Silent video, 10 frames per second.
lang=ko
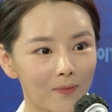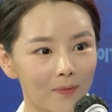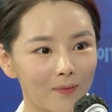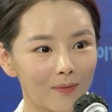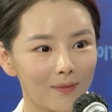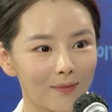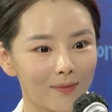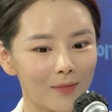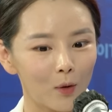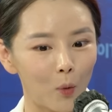될 거다.
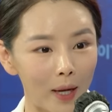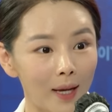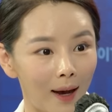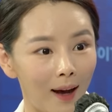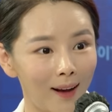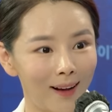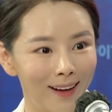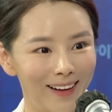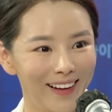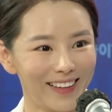왜냐?
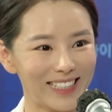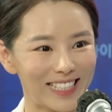예.